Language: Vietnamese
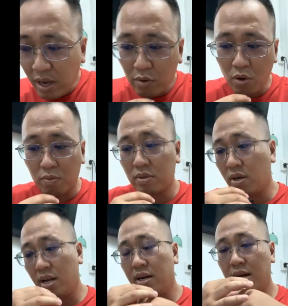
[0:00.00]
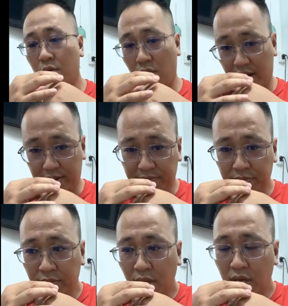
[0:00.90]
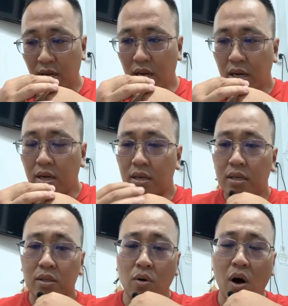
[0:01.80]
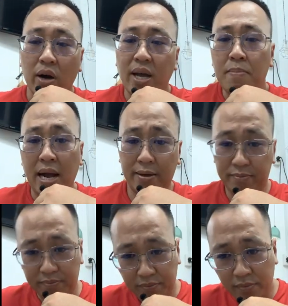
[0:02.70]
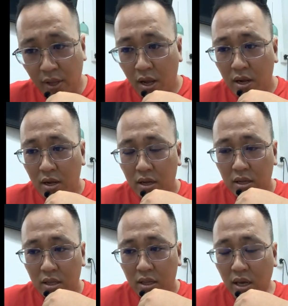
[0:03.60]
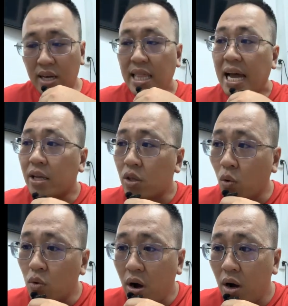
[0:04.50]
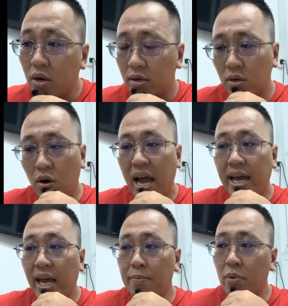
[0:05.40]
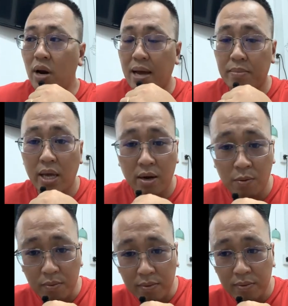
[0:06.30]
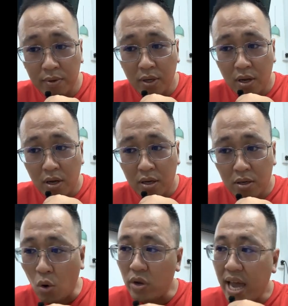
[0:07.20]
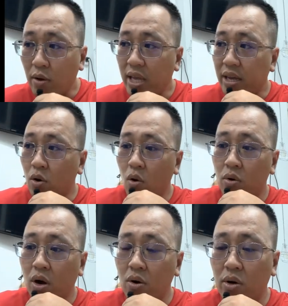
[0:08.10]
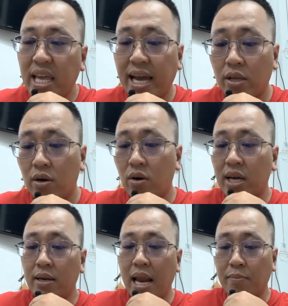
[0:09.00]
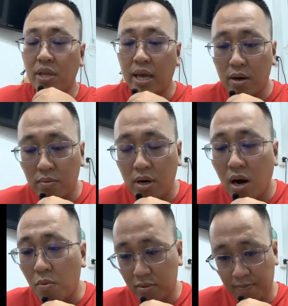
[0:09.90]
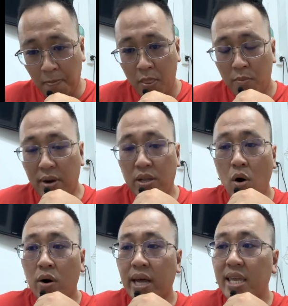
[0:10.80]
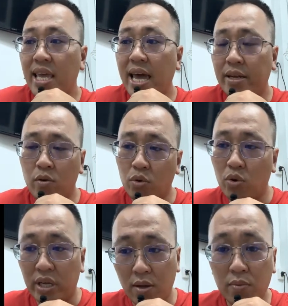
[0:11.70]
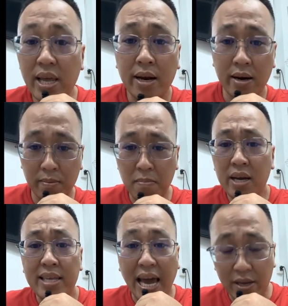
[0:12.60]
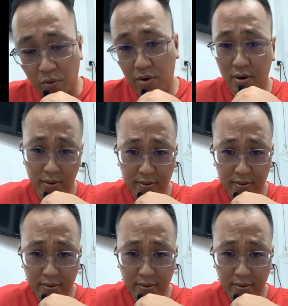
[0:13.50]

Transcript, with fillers: giáo dục cho đến ra ngoài tôi hỏi các bạn những cái thằng chủ đó có ai ép nó làm gì không cô giáo thầy cô nó có dạy cho nó cách làm như vậy không không mà do cái gen của truyền thống gia đình mất dạy của nó